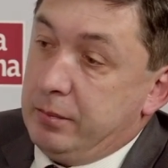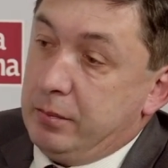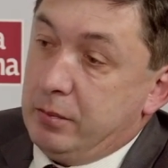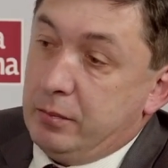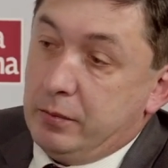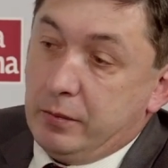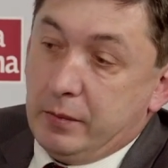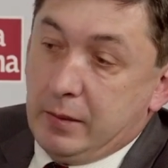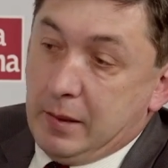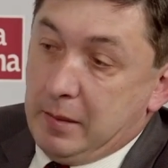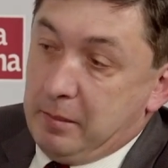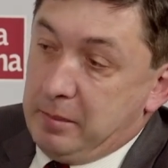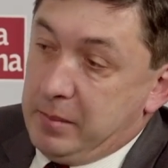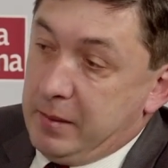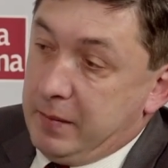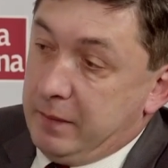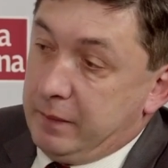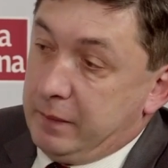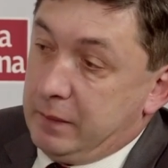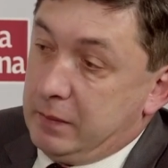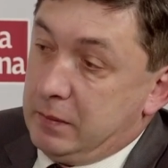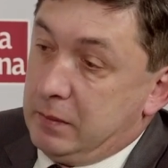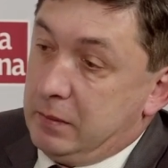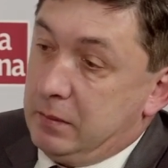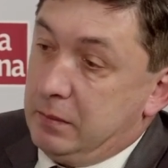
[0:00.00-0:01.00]
y, już na
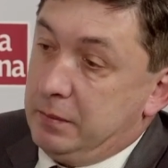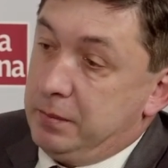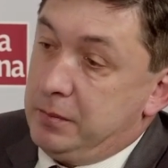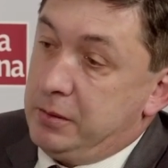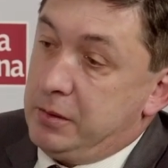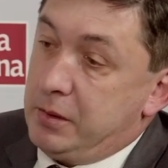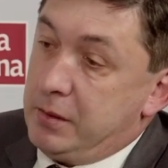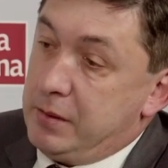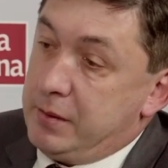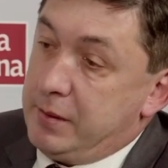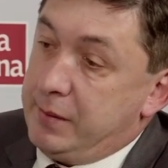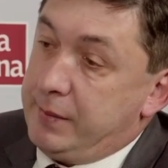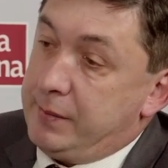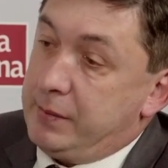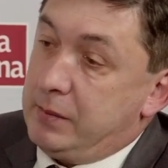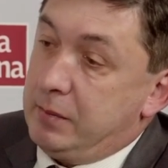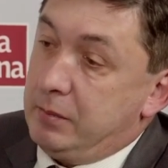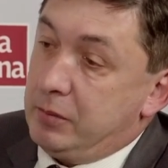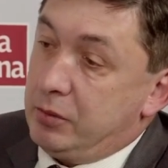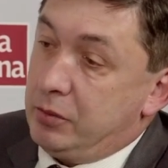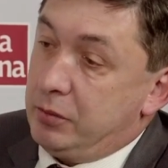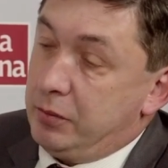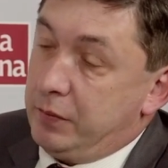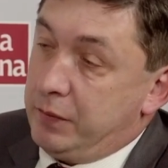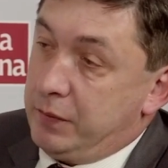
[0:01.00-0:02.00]
pewno w
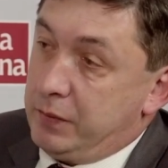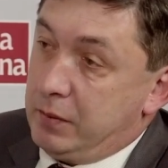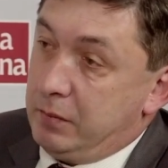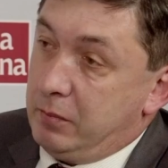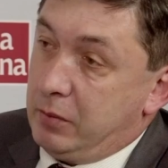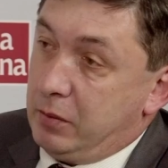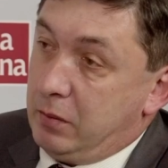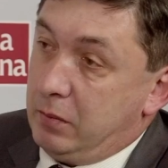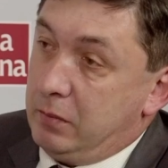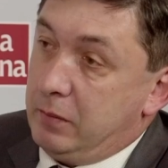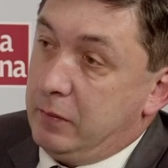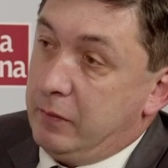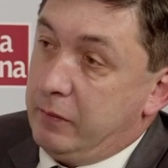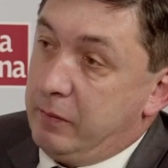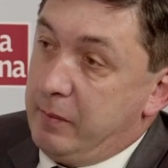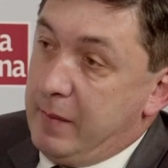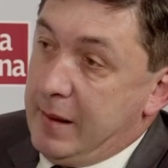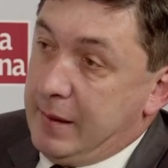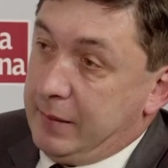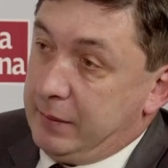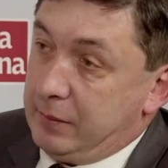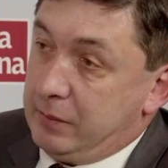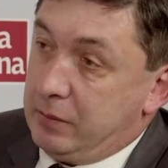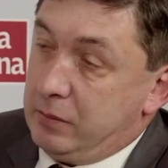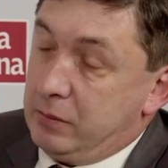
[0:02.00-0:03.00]
1936 roku w
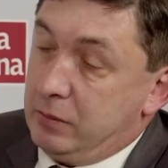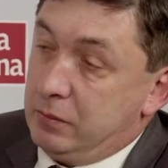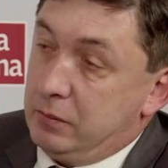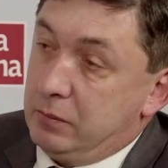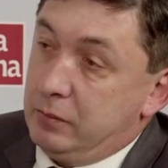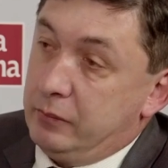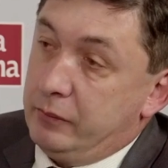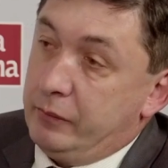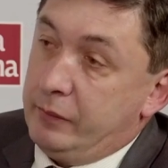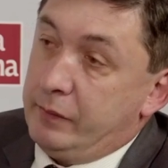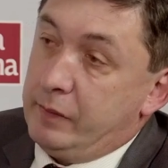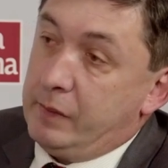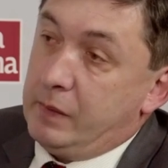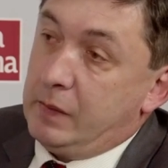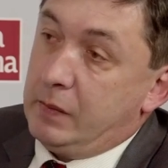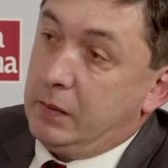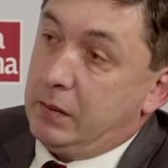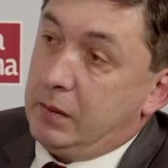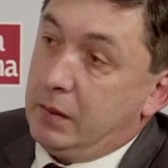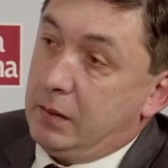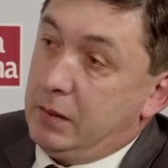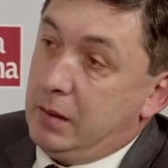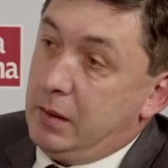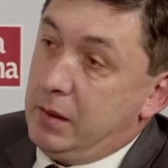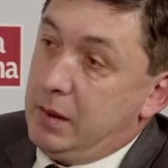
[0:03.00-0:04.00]
marcu,
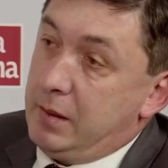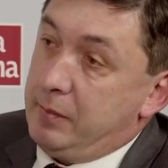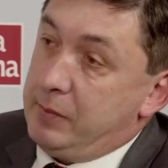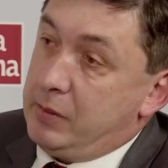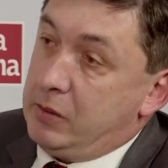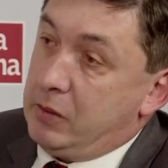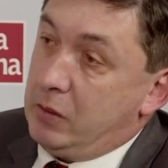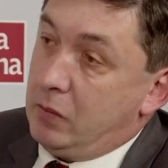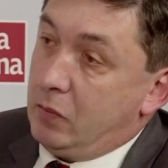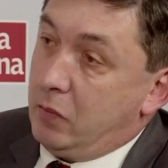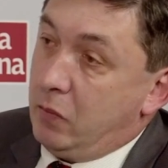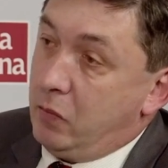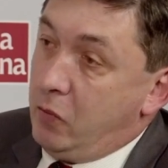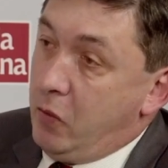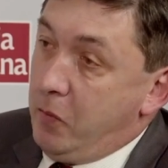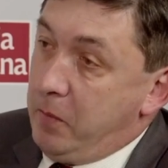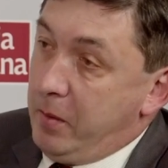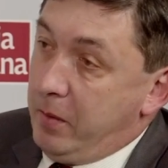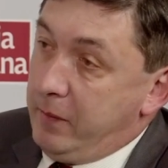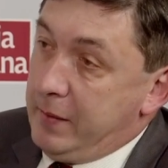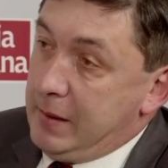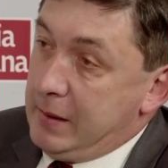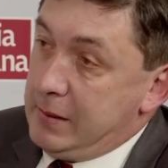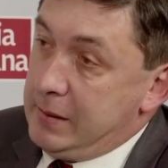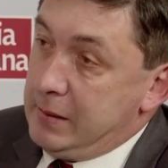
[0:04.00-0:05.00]
kiedy Niemcy
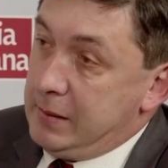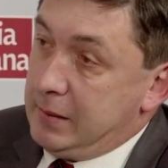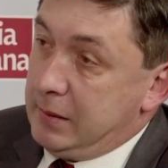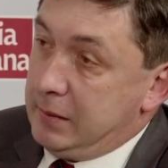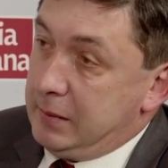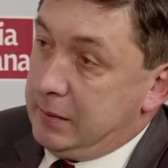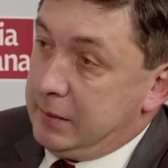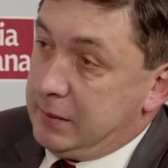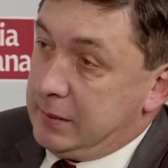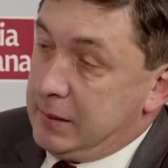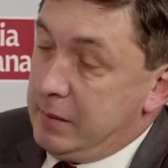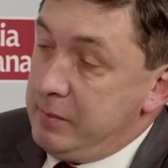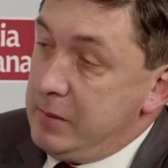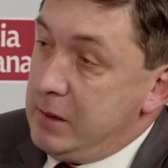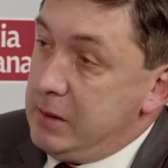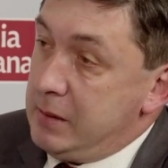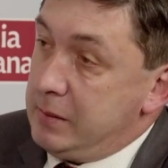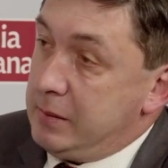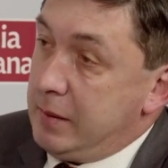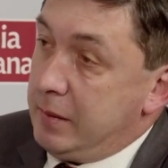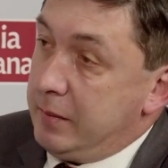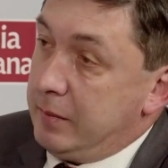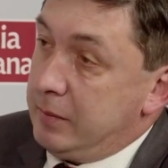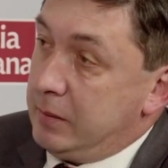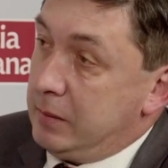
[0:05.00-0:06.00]
okupowali
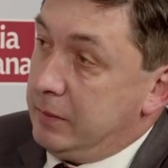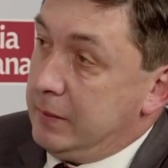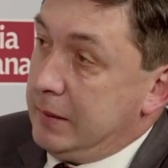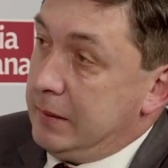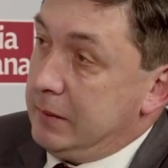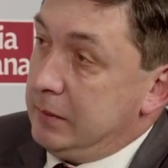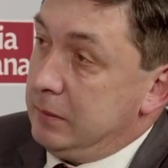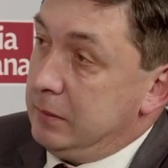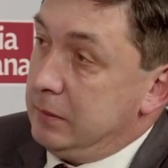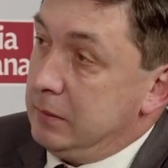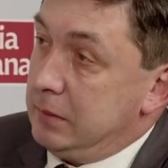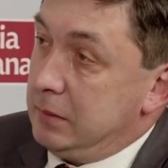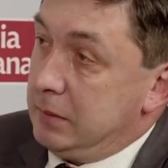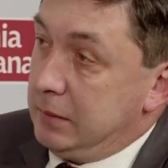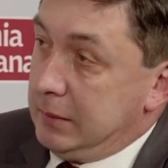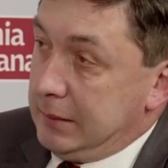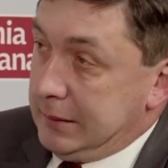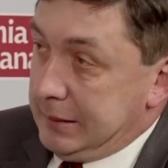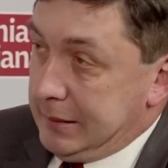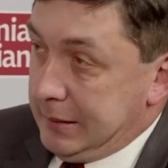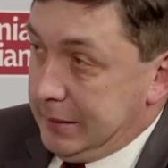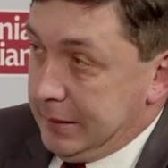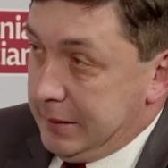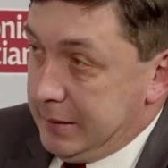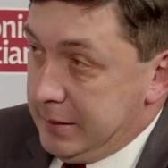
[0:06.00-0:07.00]
zdemilitaryzowaną
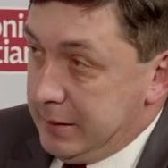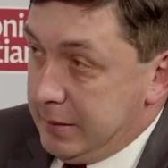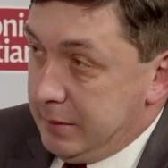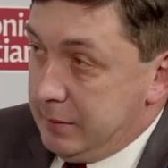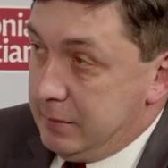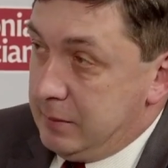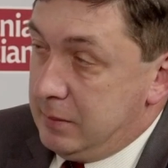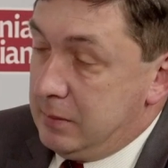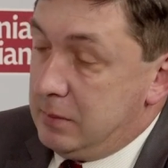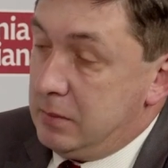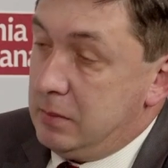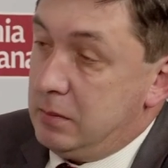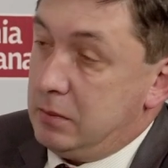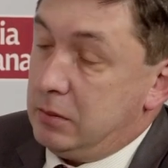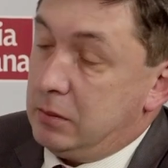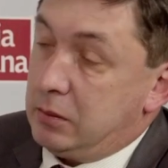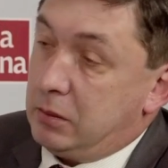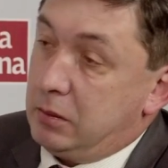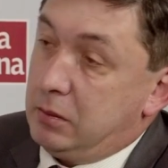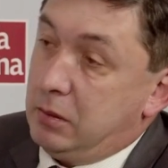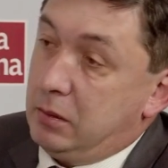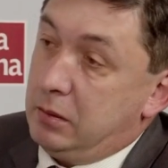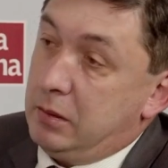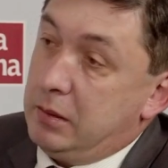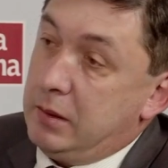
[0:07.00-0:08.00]
Nadrenię,
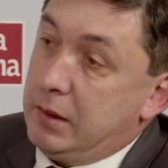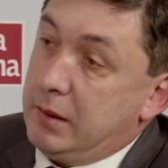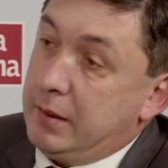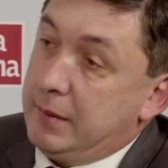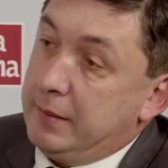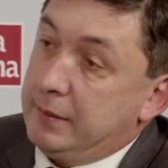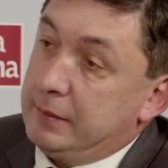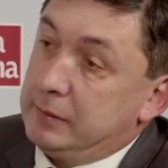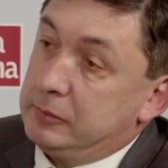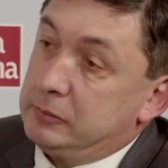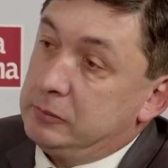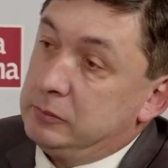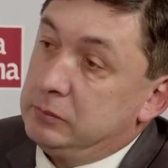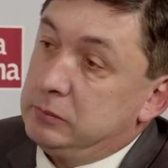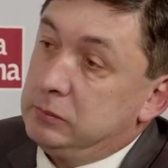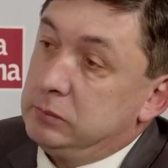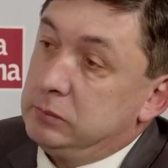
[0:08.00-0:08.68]
zgodnie